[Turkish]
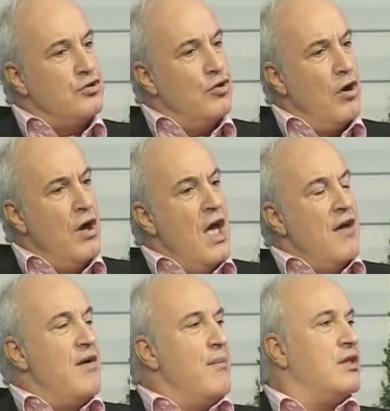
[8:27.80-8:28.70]
çıkıyor
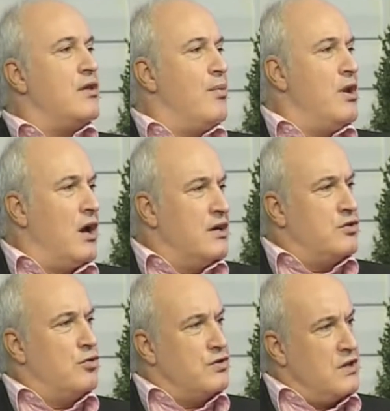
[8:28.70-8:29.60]
ve metabolik
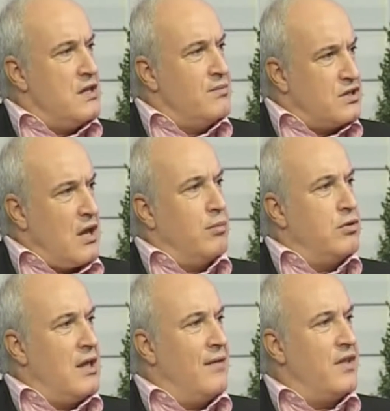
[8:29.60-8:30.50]
asidoz dediğimiz
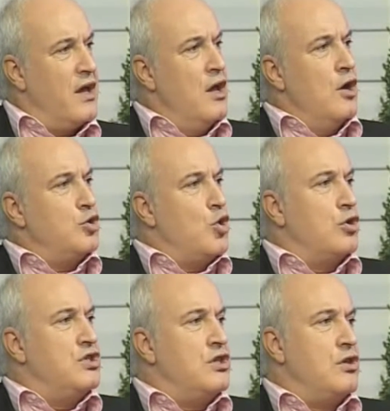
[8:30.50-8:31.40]
tablodan da
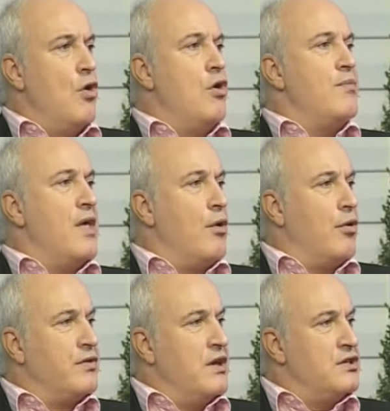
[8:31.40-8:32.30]
çok ciddi ölümler
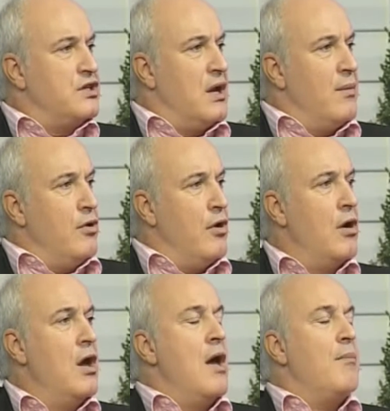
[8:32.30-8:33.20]
ortaya çıkabiliyor.
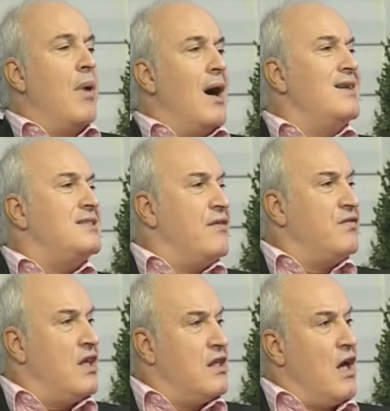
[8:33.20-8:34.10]
Oo.
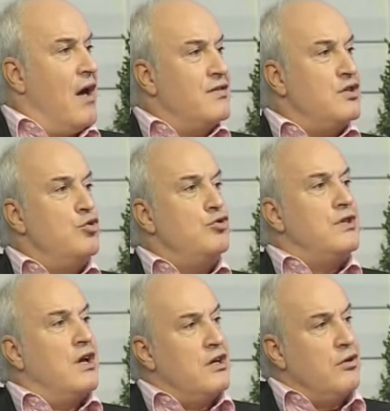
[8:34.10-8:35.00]
Maalesef tedavisi
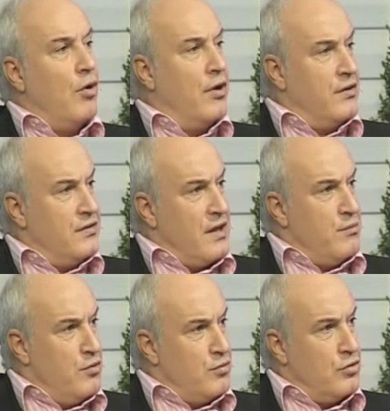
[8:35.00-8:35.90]
%40
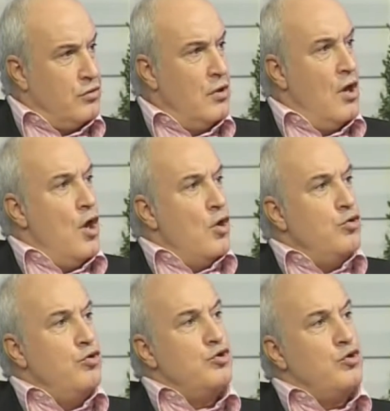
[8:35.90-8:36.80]
oranında mümkün.
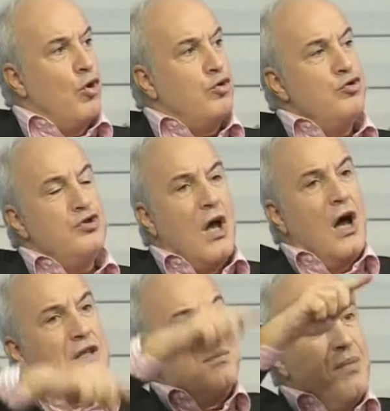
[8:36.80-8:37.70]
%30
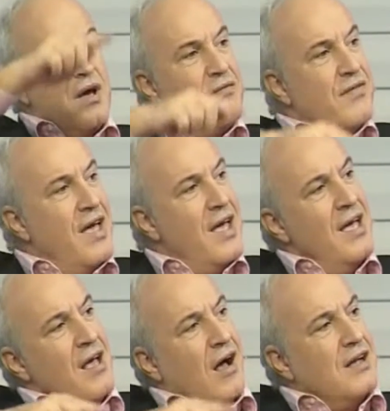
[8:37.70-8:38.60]
artma ve
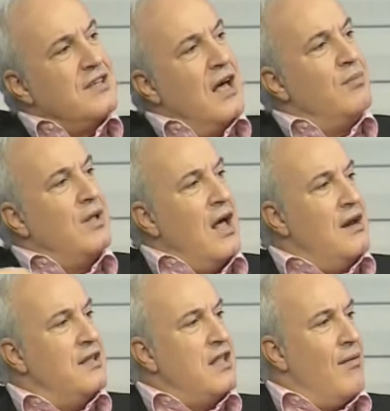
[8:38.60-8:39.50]

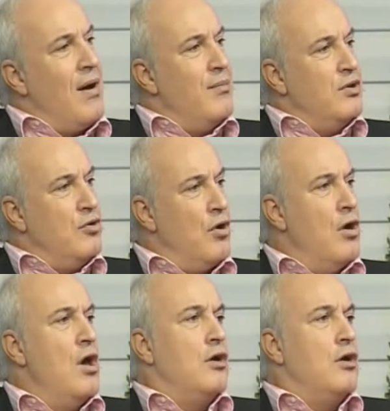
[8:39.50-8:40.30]
azalmalarla devam ediyor.